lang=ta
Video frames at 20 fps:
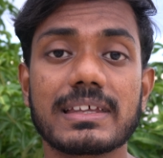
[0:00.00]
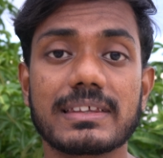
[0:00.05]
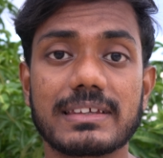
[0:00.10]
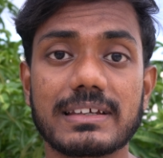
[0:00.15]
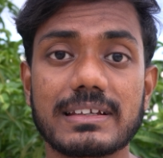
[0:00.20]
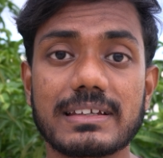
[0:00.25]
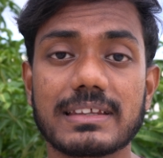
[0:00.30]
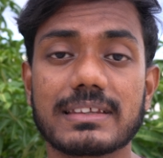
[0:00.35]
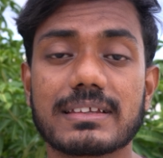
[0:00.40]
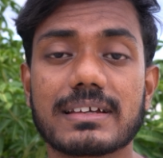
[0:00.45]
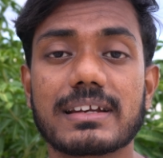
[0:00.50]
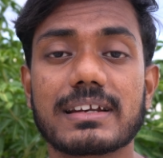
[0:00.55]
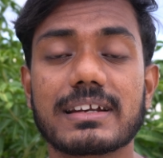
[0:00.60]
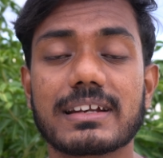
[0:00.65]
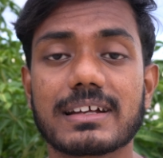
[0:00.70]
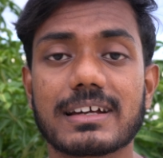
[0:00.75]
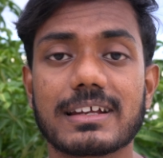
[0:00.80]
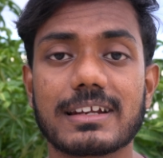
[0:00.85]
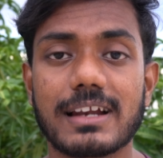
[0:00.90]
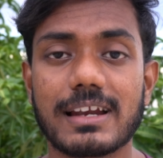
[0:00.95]
சிடி ஸ்கேன்
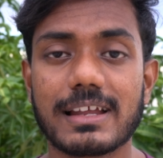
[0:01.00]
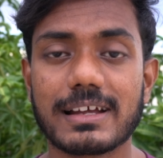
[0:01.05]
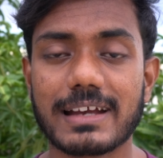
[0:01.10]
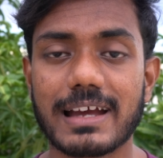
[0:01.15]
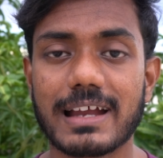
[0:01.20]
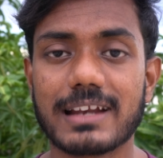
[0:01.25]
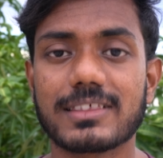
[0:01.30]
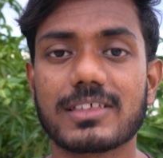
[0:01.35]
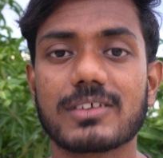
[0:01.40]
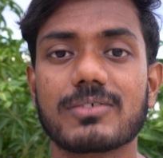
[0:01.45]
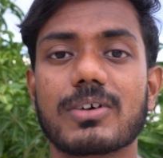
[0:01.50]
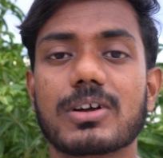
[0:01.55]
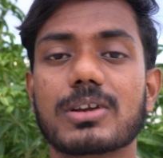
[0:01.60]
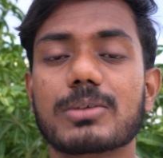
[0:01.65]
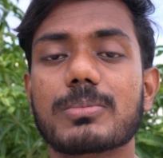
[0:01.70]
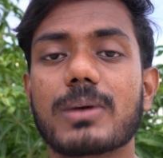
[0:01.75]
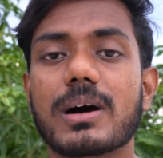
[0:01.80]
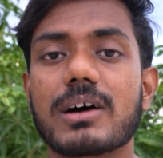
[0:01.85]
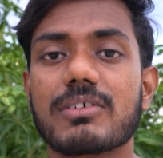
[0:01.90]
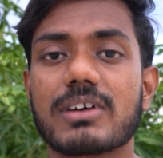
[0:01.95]
எடுக்கிறனால கேன்சர்
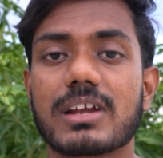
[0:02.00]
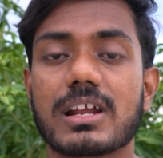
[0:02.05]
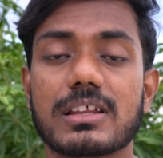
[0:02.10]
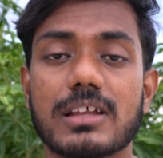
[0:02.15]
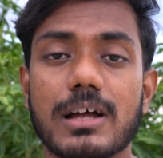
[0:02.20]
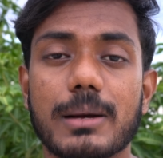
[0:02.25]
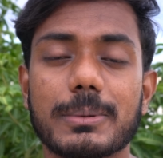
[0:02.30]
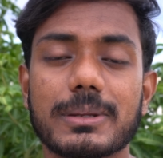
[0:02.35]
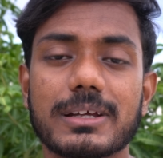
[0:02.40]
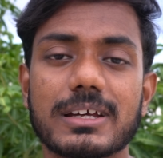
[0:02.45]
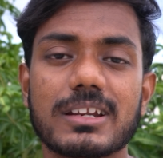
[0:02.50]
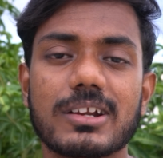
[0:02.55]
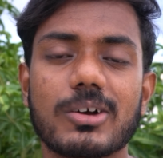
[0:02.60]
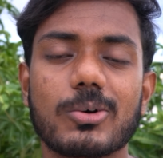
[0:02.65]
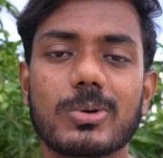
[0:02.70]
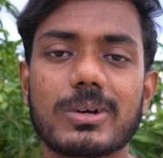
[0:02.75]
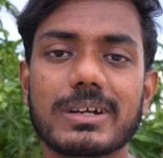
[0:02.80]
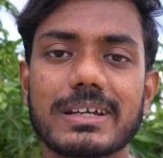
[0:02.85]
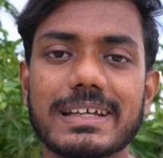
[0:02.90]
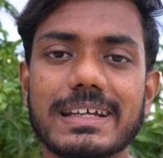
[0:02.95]
வருமா வராதா அப்படிங்கிற
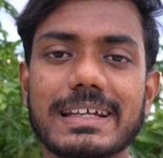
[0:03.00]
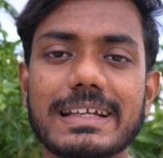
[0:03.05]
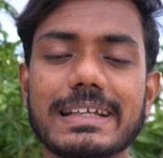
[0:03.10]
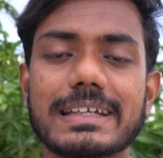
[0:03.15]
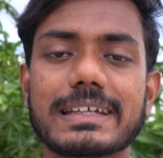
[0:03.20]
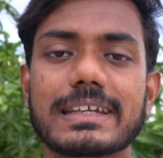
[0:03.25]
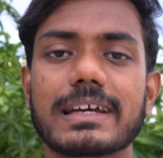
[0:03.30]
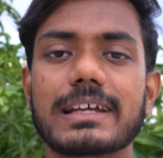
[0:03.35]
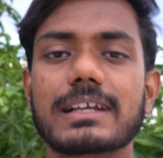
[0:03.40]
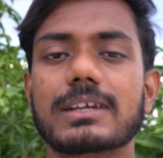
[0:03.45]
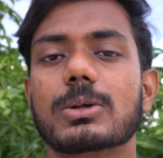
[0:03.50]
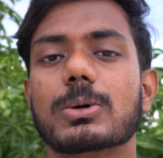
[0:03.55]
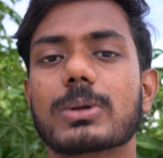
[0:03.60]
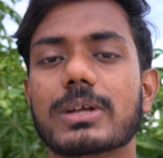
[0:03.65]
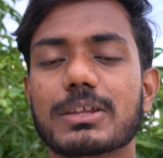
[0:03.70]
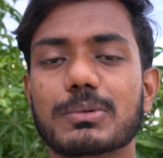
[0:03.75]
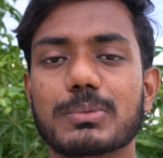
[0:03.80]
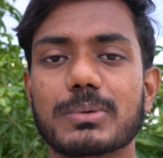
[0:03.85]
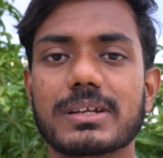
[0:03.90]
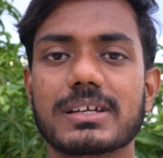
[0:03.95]
நான் ஒரு டீட்டெயில்டு
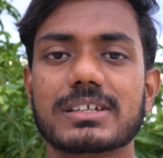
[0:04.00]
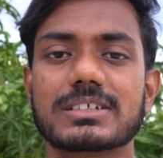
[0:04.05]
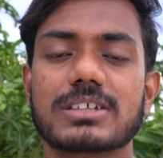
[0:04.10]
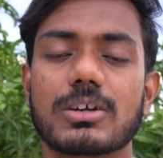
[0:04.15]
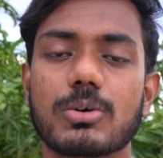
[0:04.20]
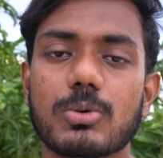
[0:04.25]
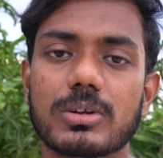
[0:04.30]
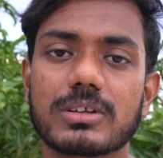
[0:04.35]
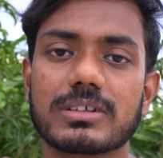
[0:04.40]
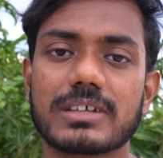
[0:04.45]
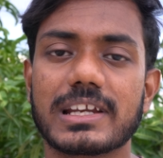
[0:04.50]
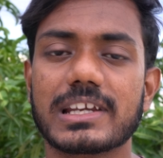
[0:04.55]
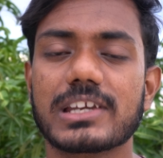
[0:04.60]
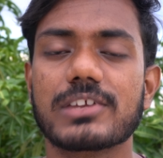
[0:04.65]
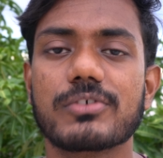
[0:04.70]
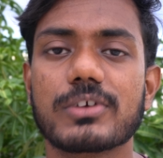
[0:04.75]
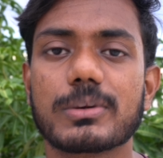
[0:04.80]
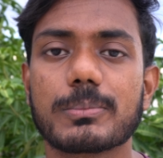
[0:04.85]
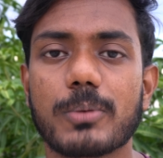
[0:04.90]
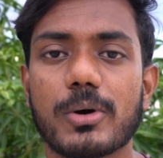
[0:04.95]
ஒரு எக்ஸ்ப்ளனேஷனாக ஒரு
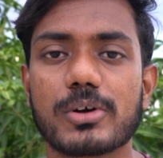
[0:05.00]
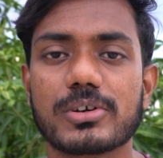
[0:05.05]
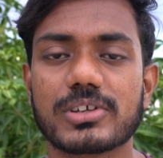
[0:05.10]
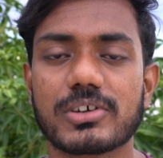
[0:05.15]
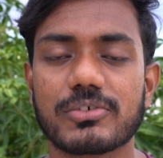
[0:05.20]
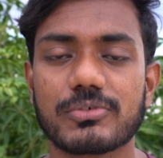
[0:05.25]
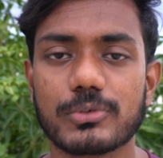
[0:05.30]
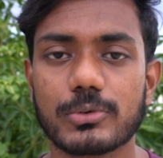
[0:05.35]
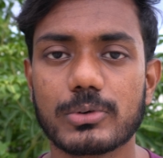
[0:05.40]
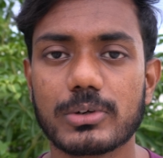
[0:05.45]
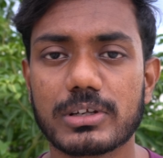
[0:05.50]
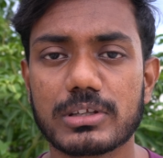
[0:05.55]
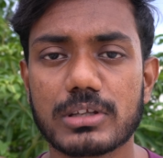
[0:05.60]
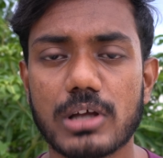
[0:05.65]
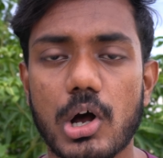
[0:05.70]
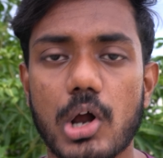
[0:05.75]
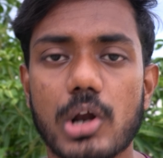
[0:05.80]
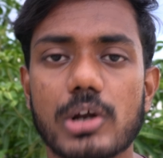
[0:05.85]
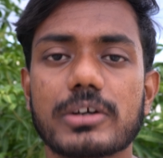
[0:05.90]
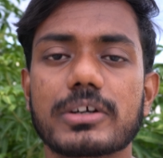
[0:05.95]
சயின்டிஃபிக் பாயிண்ட் ஆஃப்
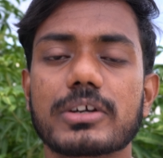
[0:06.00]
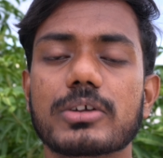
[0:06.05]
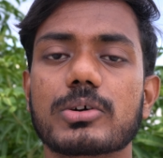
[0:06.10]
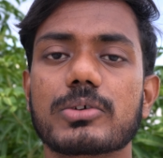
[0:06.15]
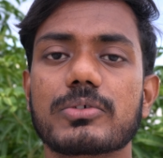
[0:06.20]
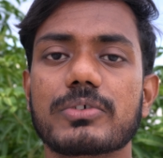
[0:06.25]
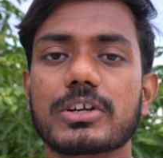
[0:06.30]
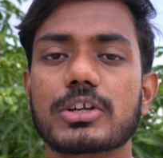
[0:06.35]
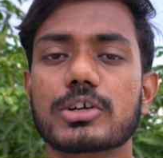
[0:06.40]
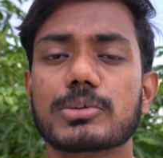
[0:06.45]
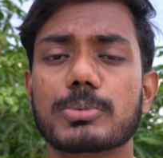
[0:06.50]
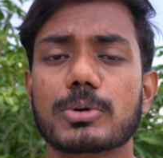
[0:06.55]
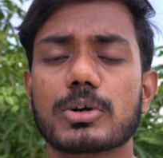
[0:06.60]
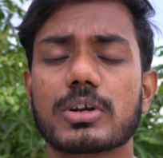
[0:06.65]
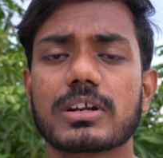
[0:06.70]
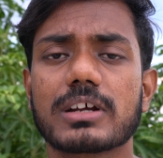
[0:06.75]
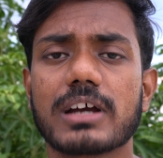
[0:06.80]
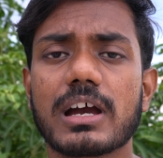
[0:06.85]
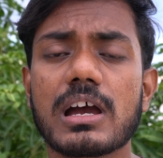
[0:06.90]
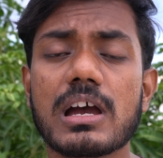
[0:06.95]
வியூலேருந்து ஆல்ரெடி ஒரு வீடியோ
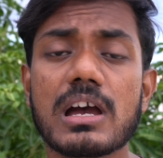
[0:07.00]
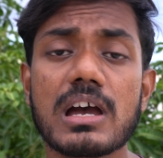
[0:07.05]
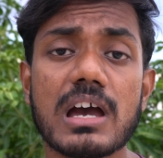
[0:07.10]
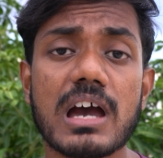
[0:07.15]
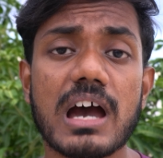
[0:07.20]
போட்டிருக்கேன்